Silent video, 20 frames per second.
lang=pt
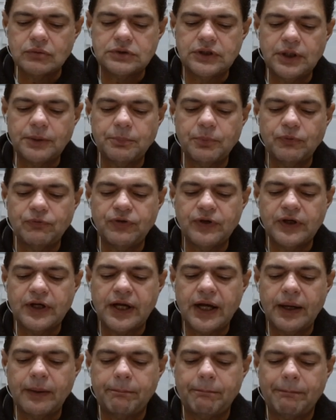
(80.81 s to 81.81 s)
O tempo
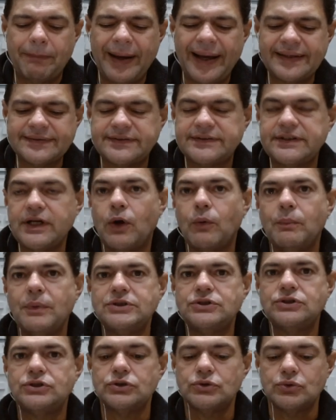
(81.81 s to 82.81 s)
fica
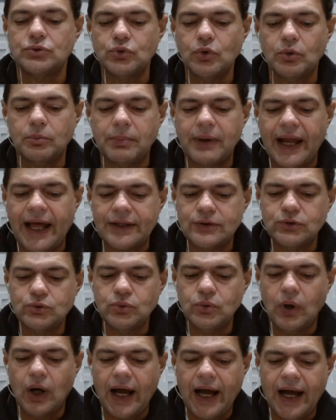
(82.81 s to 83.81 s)
parcialmente
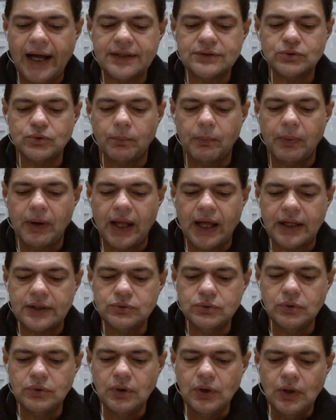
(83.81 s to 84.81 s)
nublado, a
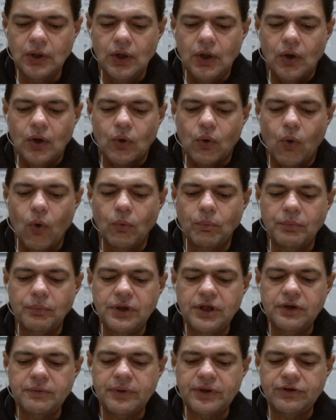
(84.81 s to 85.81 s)
nublado, com
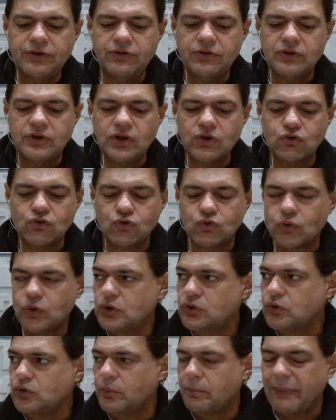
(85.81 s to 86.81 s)
mínima de
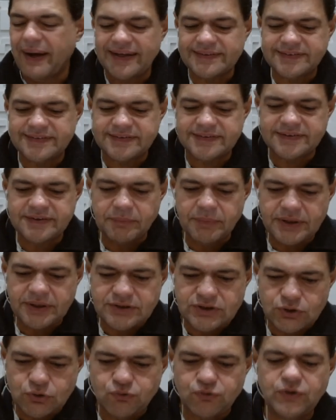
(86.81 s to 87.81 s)
18, máxima
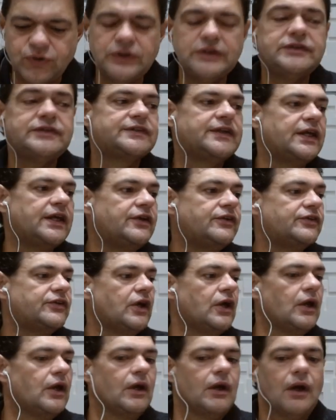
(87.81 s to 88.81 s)
de
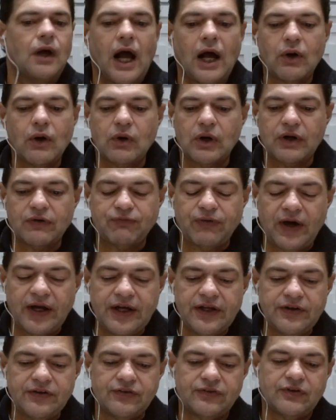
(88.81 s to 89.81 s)
26, agora
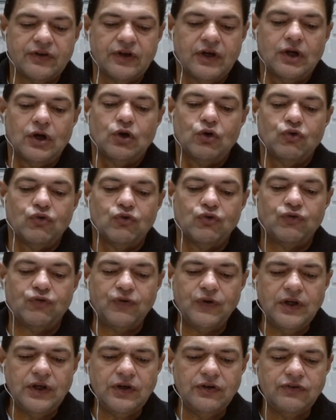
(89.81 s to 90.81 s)
faz
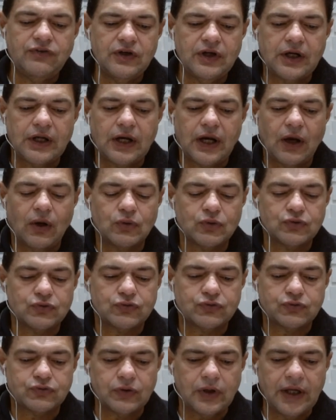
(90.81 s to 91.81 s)
20
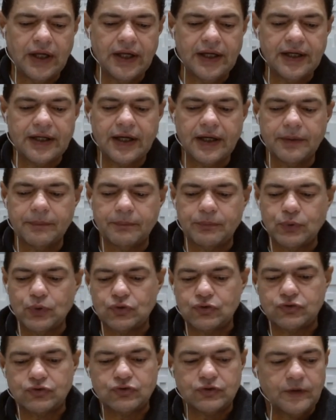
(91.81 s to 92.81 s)
graus em
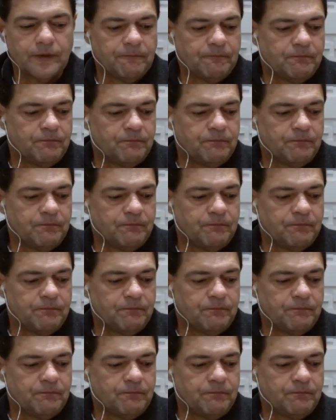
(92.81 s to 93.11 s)
Campos.